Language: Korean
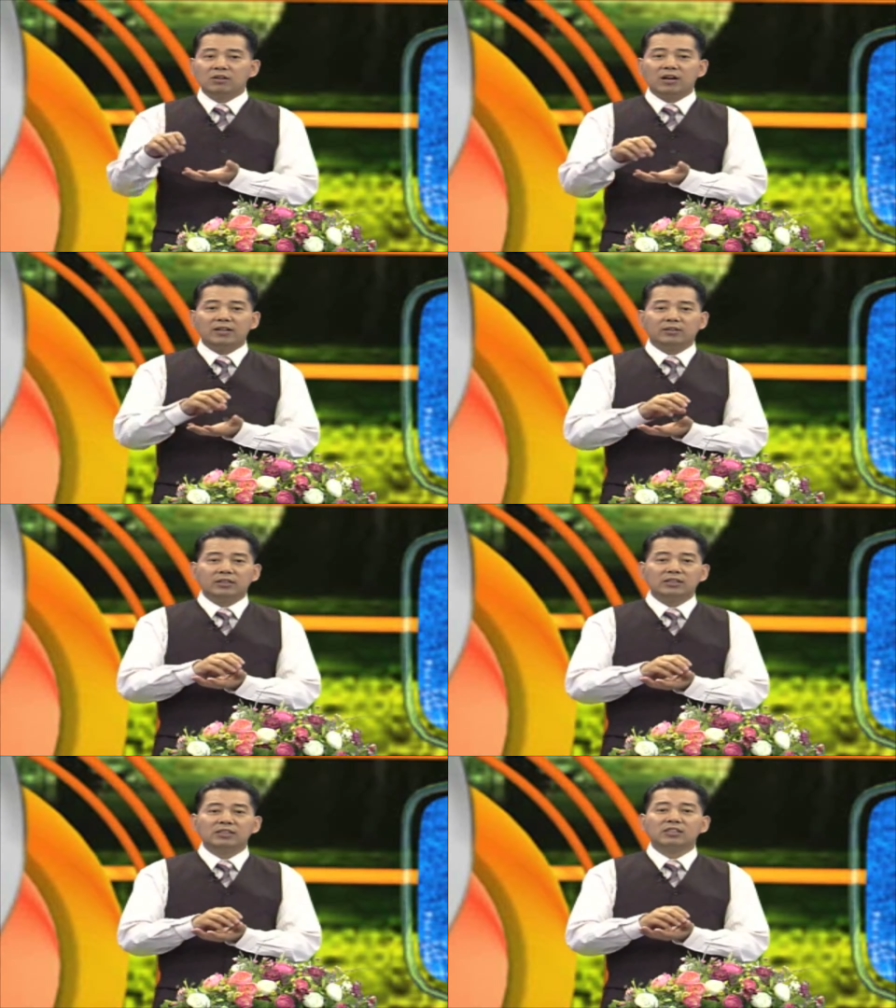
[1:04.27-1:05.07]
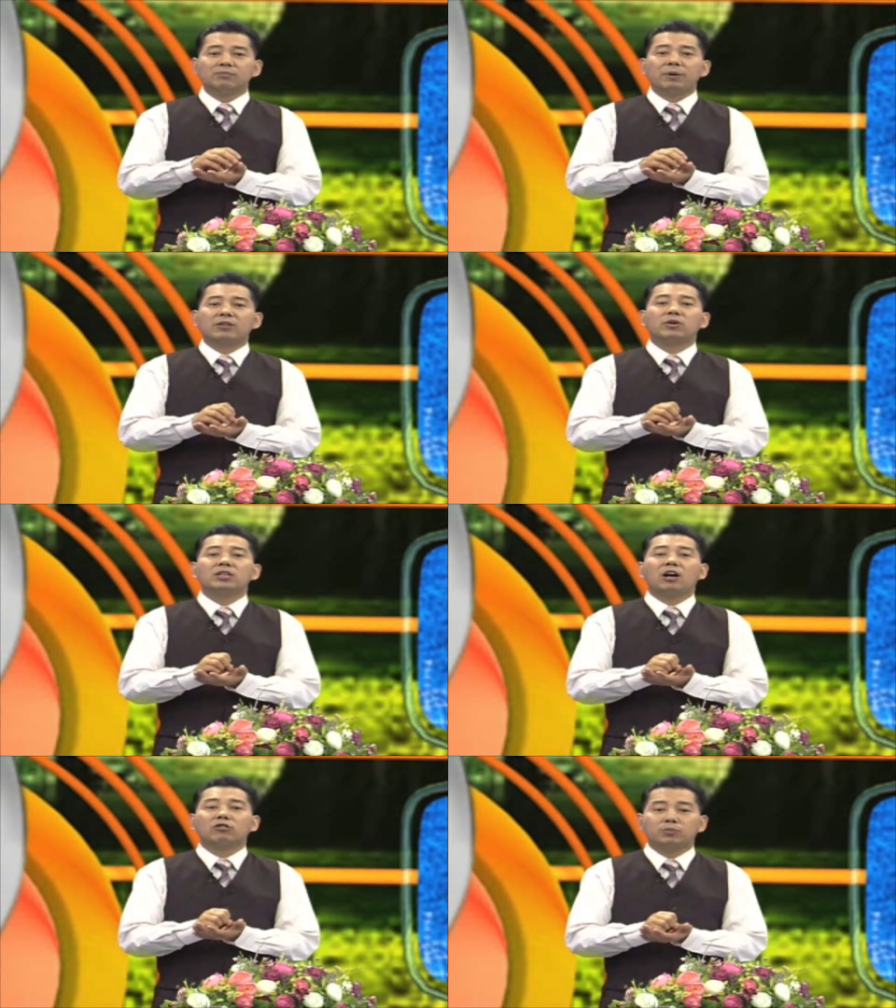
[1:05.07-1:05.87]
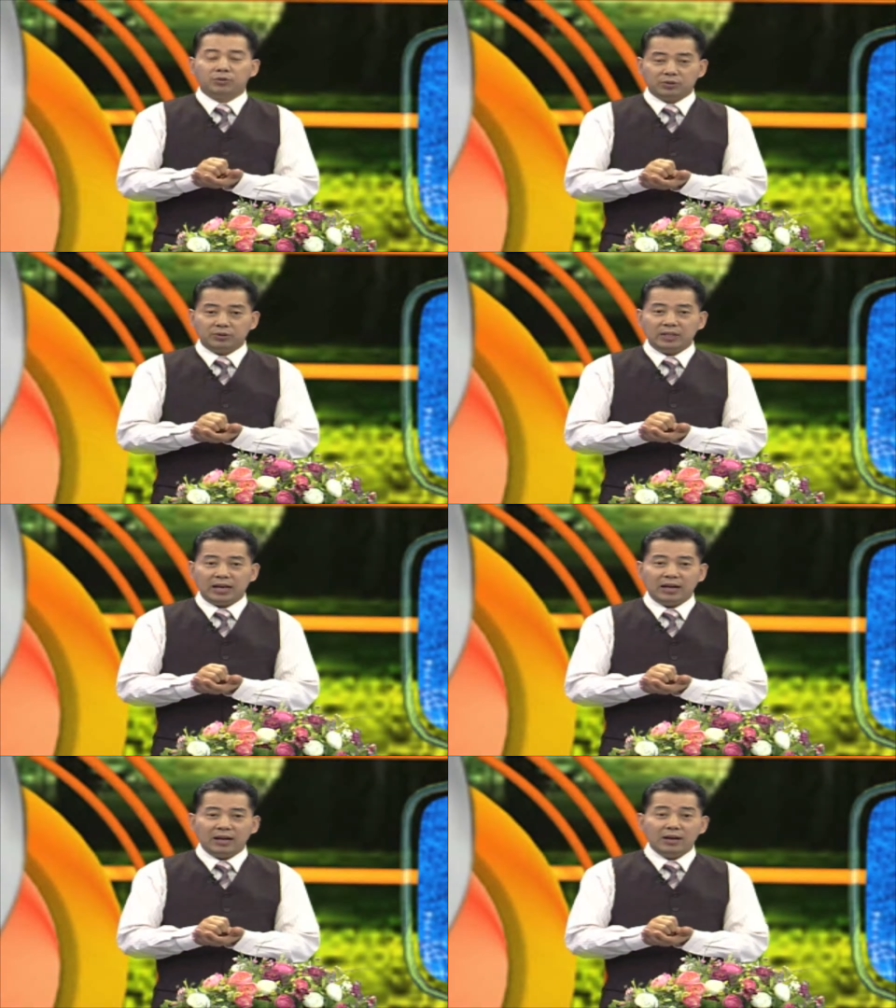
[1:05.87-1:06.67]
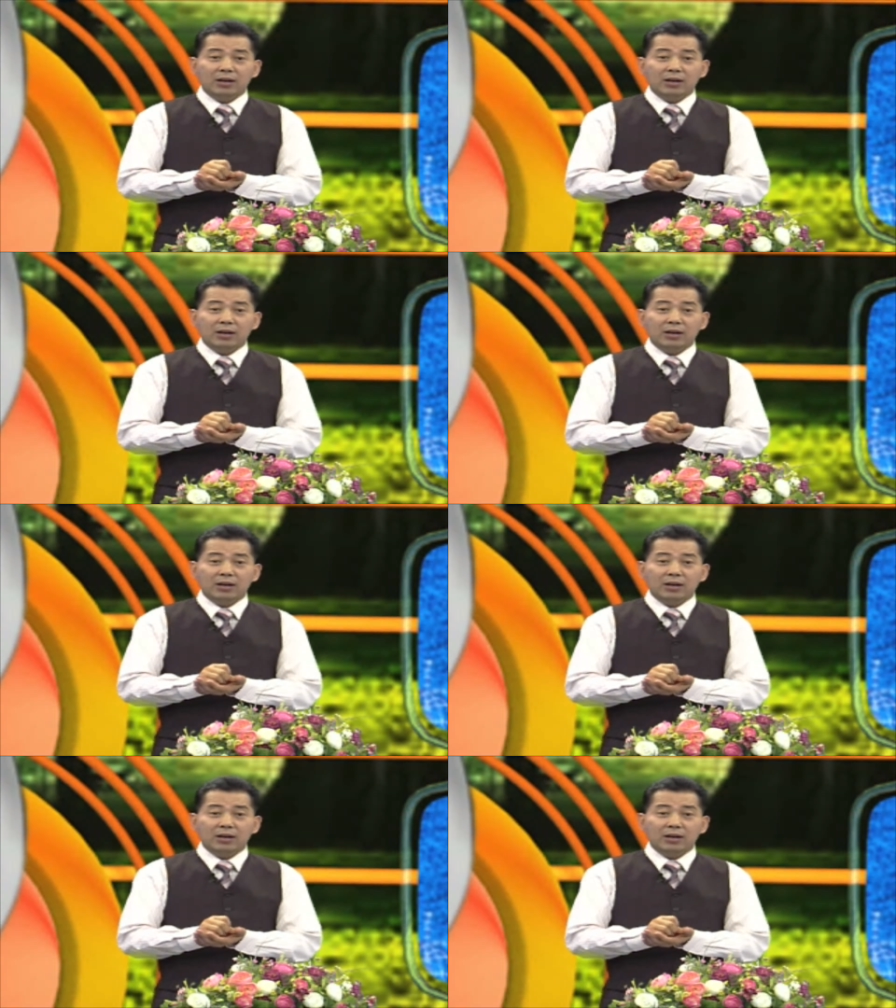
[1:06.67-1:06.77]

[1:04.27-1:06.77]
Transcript: 흘러가는 어떤 흐름 패턴이라고도 부르는데